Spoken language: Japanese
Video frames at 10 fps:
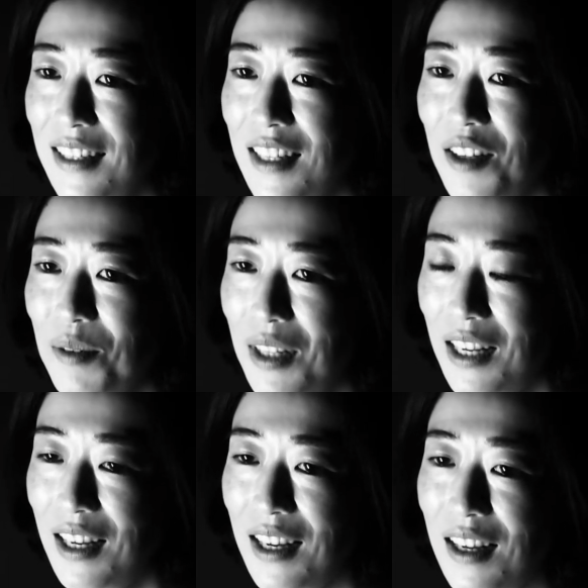なの
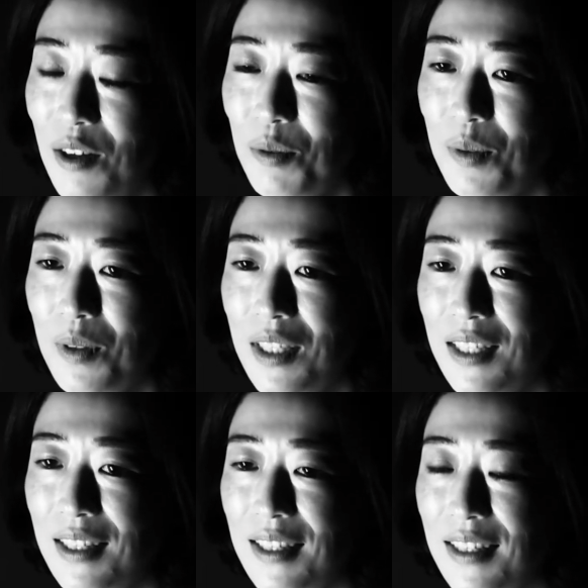で本当
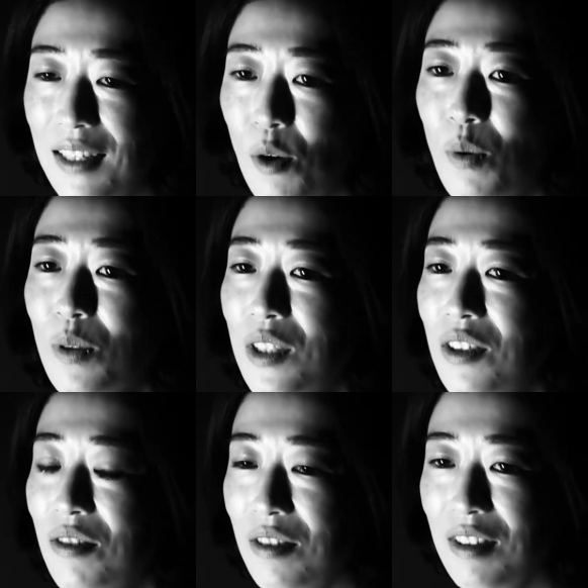に心地
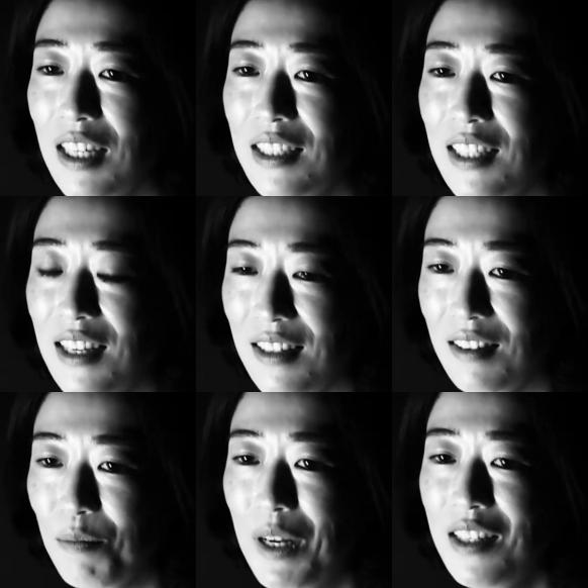よく暮らしたい
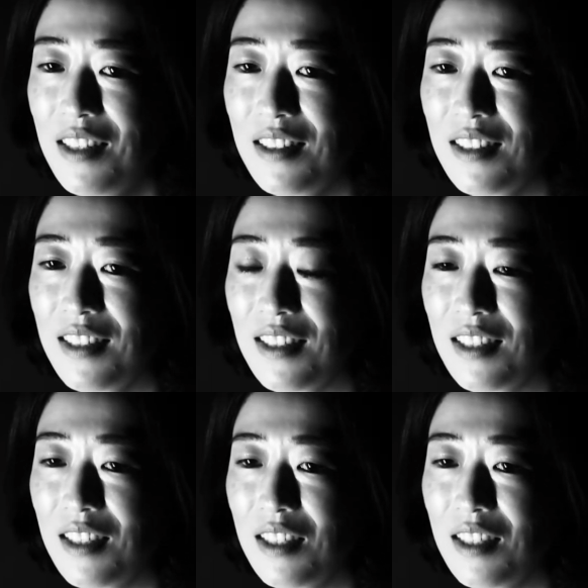な、毎日